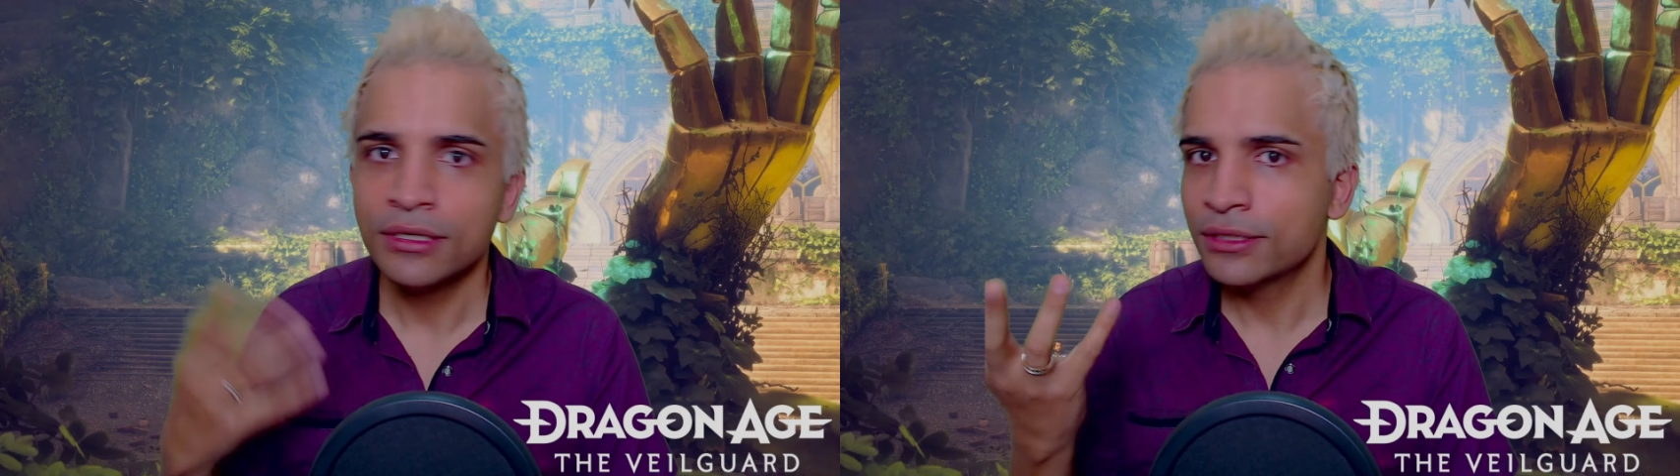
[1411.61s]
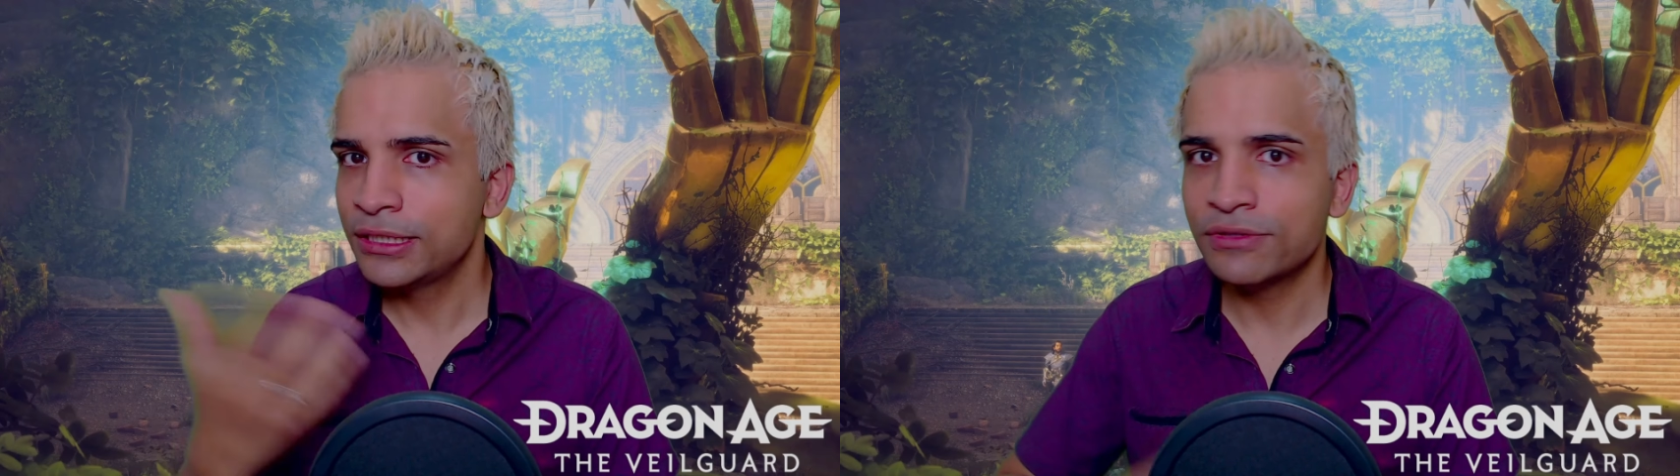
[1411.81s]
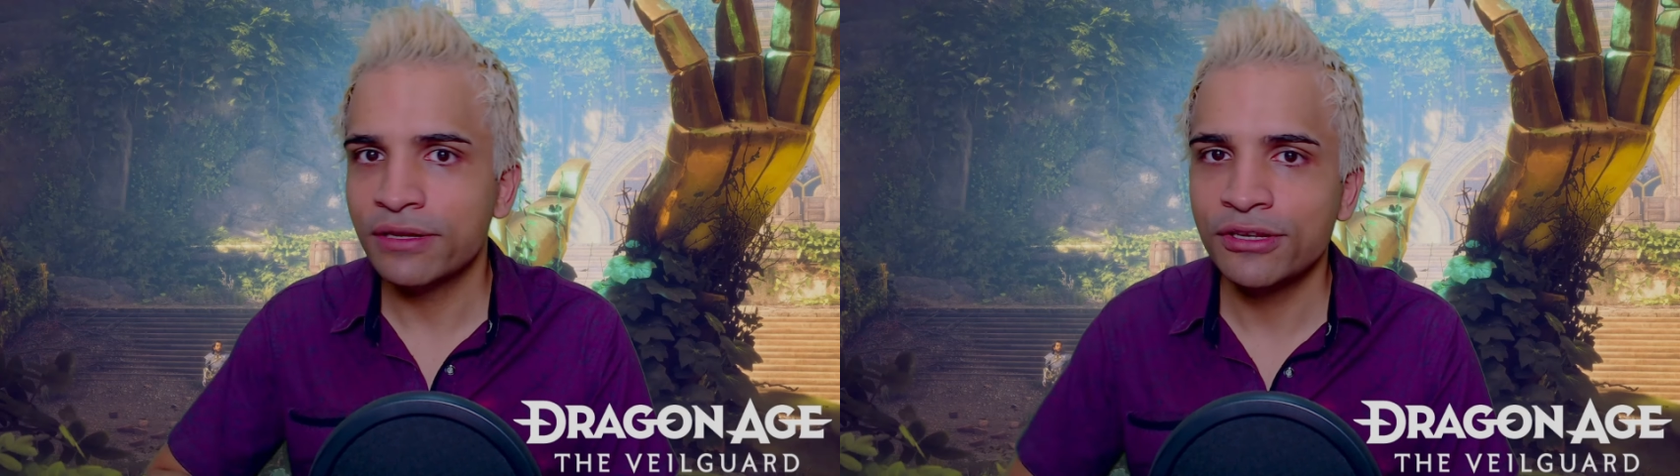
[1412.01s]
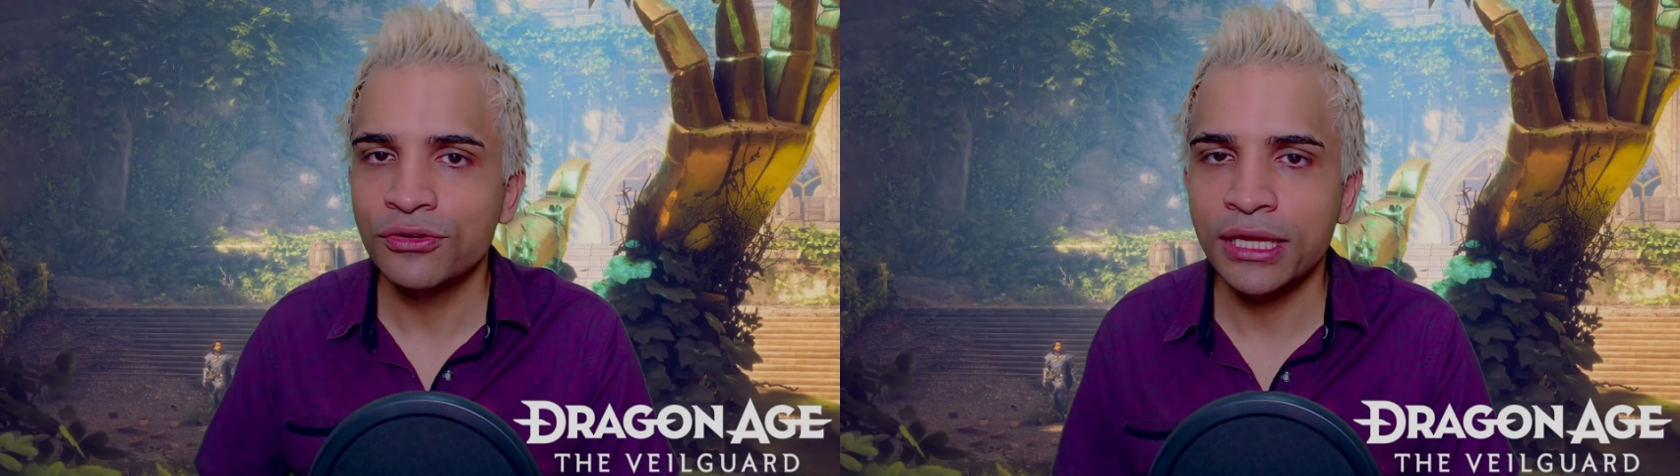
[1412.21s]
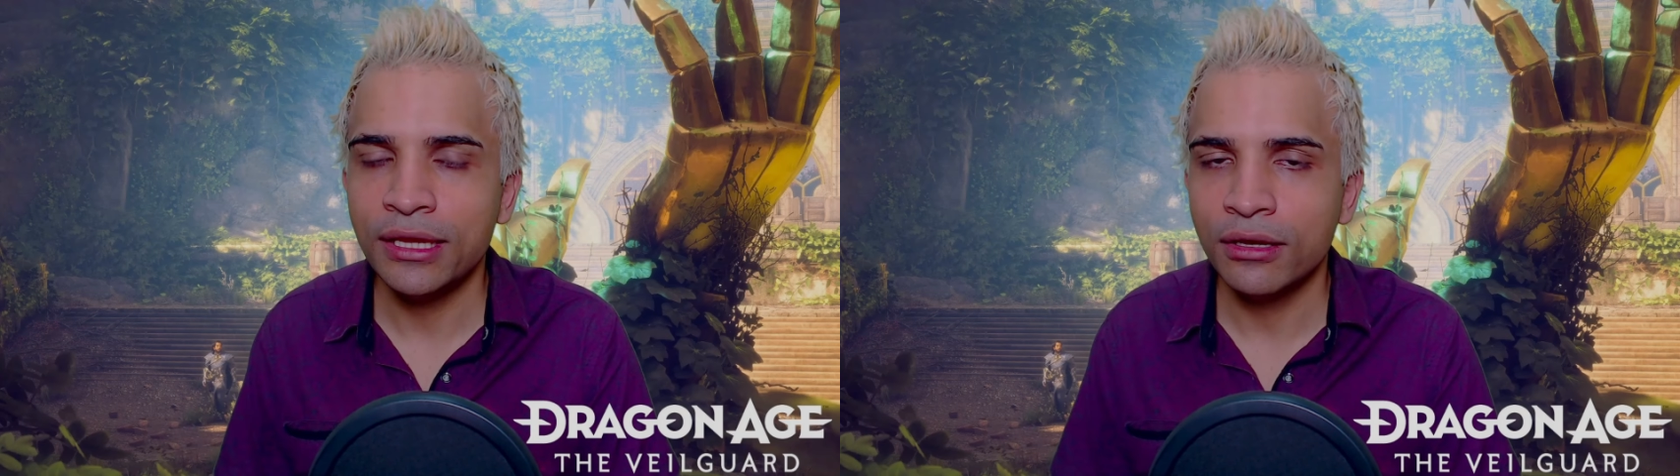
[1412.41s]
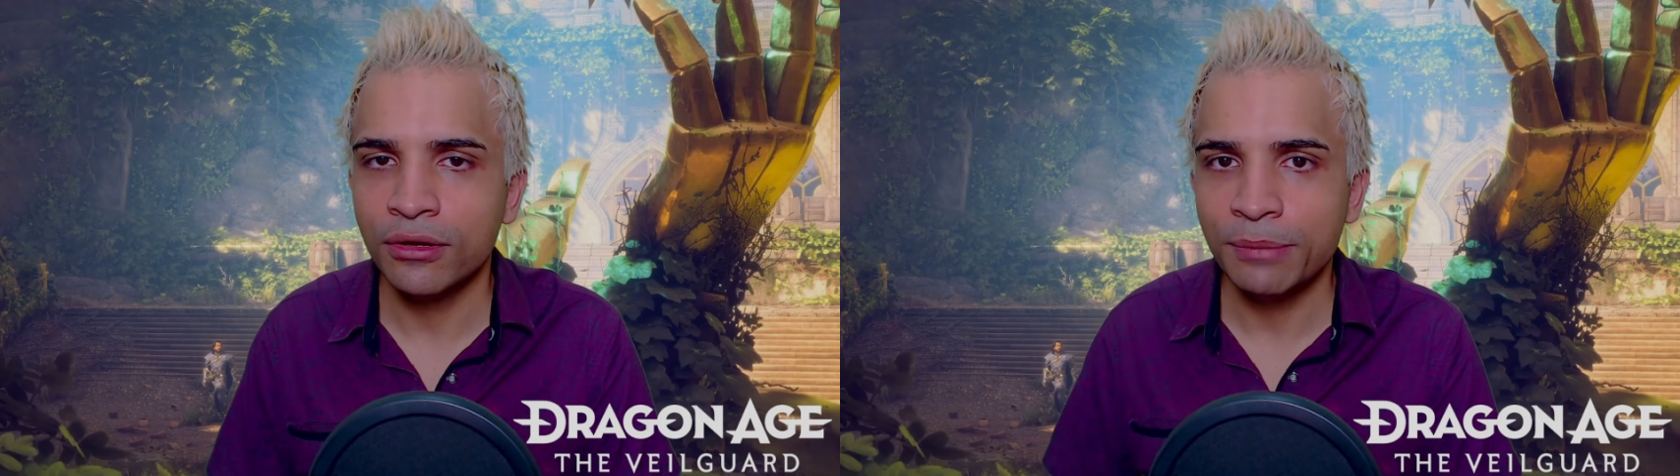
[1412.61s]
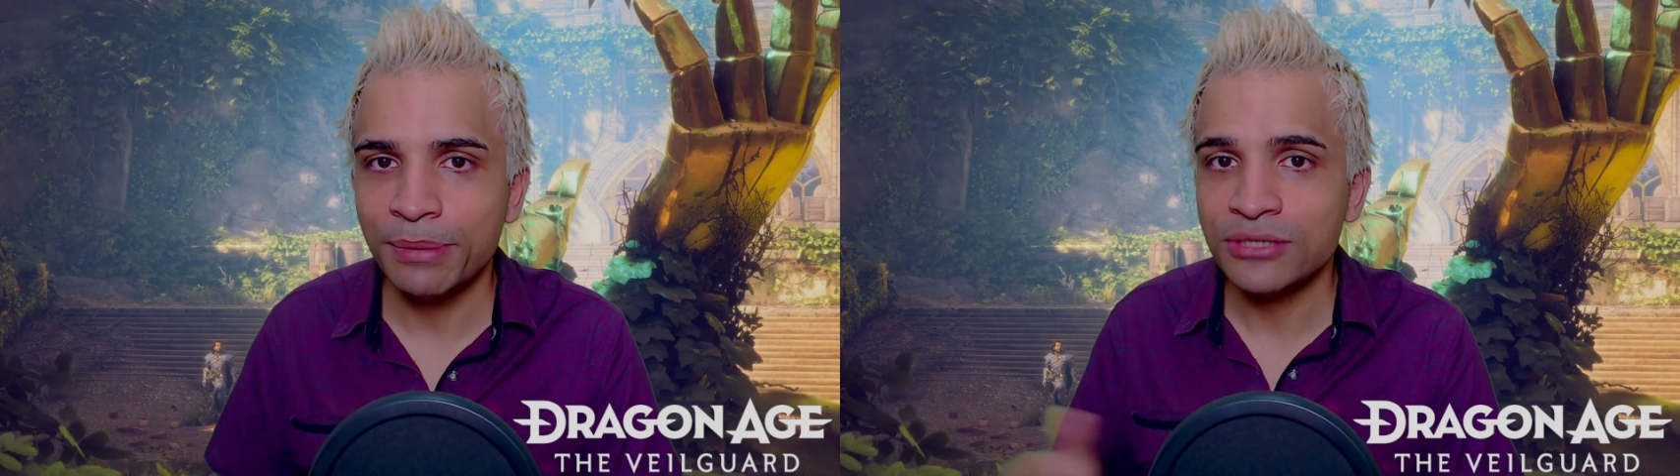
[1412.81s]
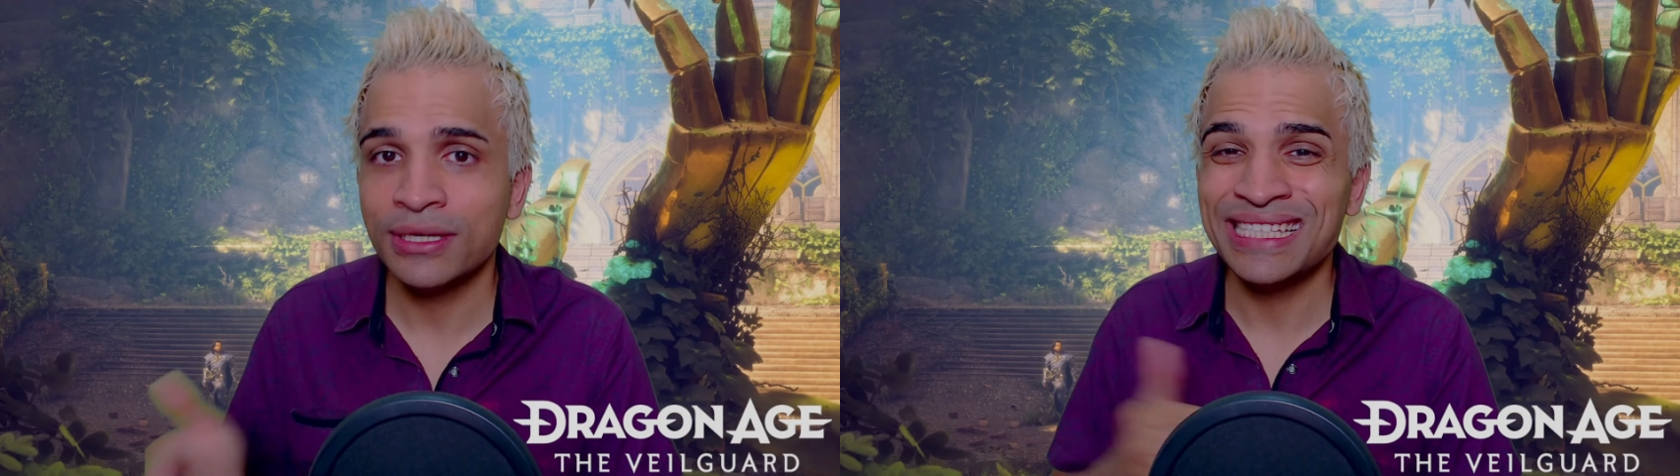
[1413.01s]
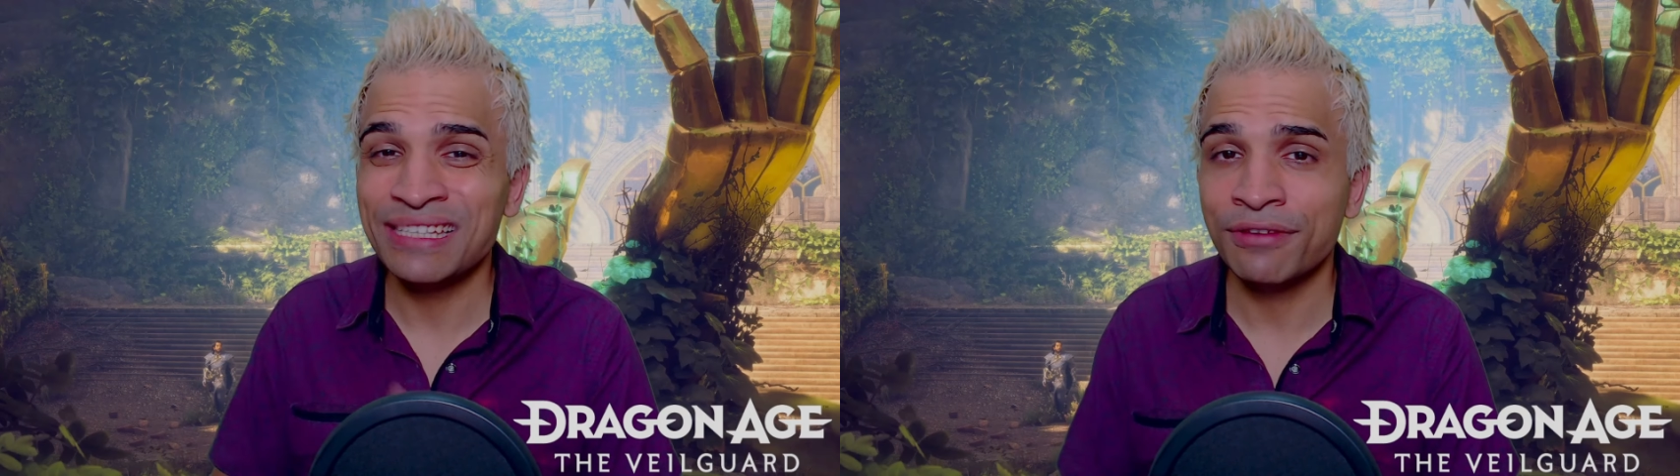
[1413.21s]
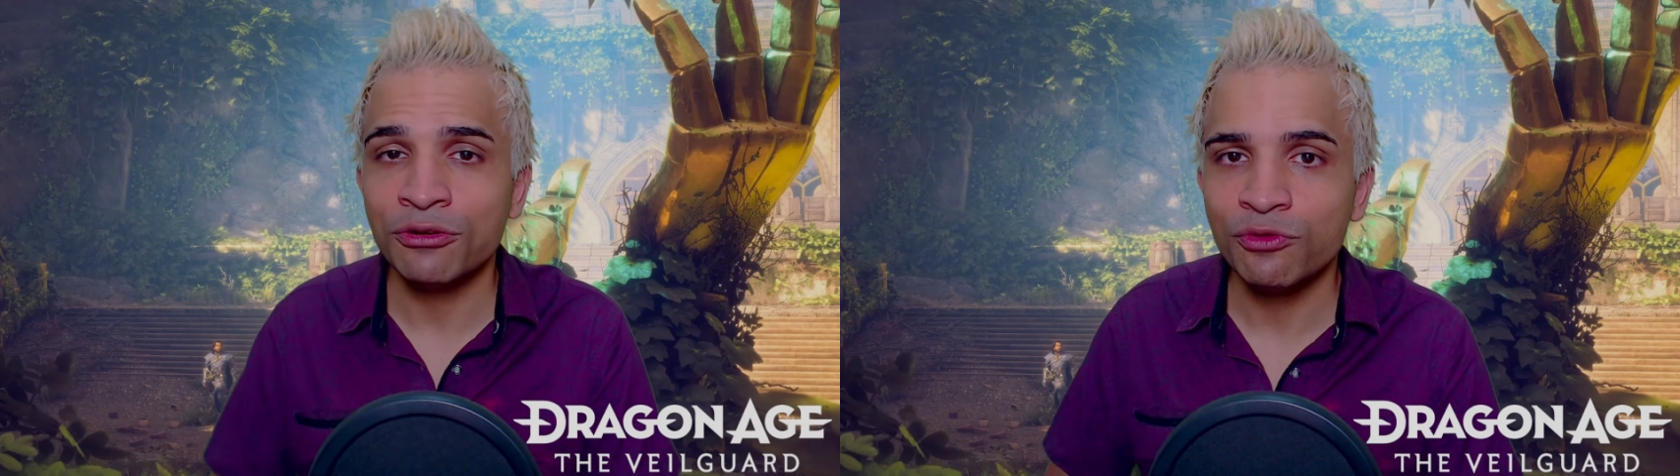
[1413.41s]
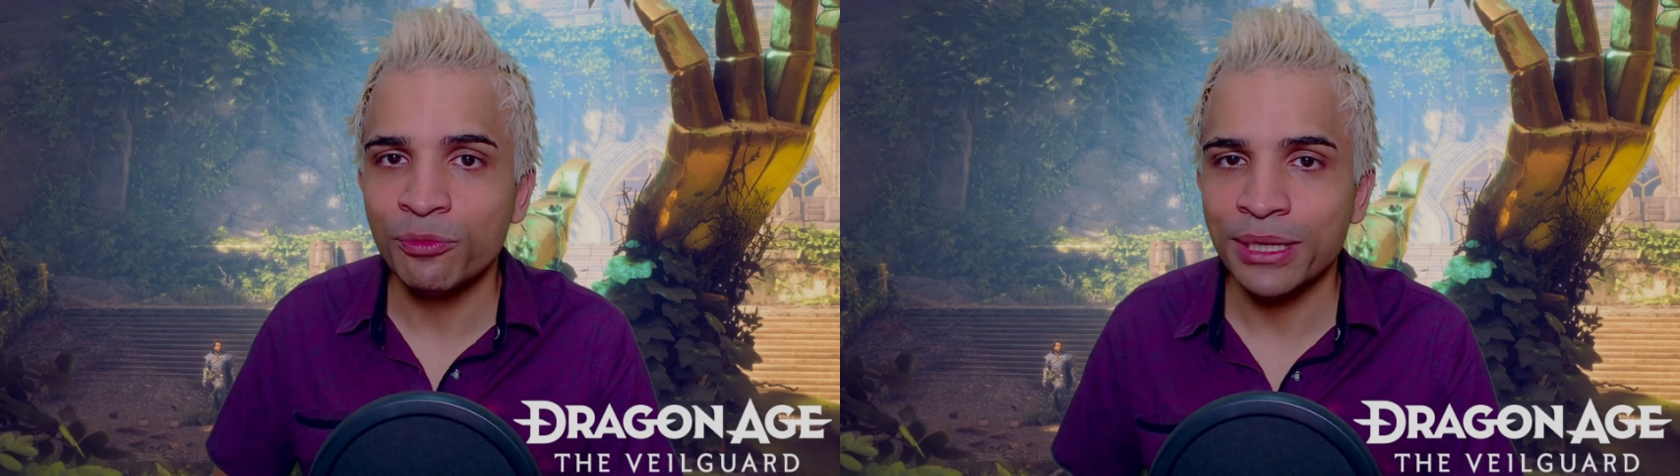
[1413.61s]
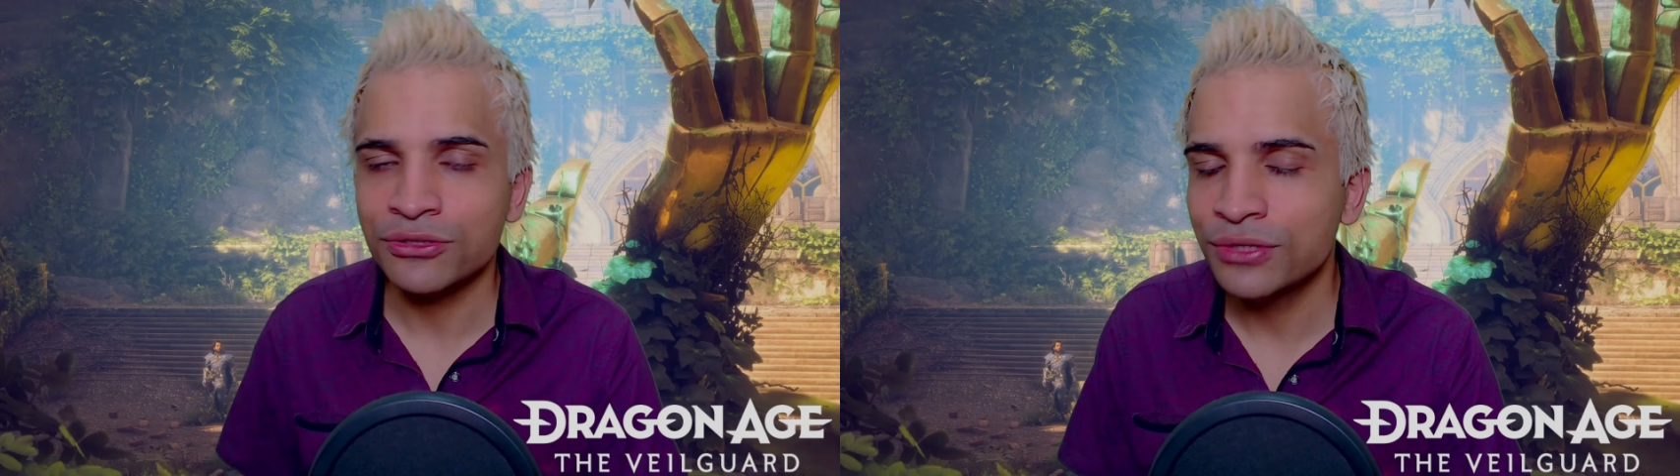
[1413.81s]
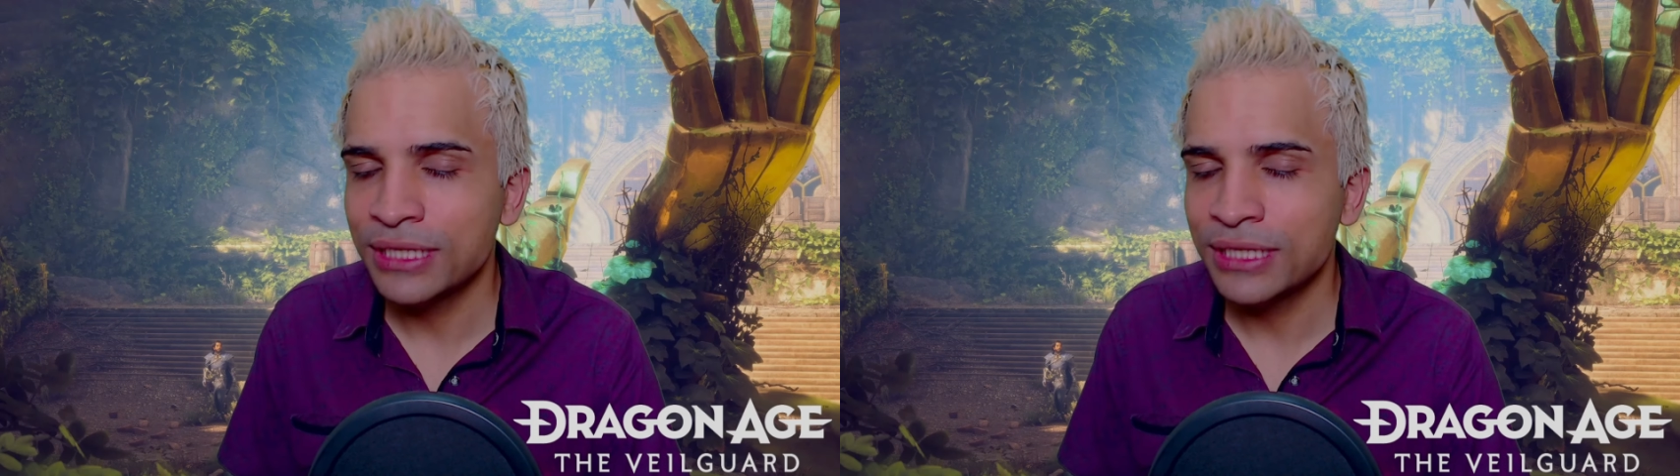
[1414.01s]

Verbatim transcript: Si vous avez donné euh, des personnalités différentes pour vos persos,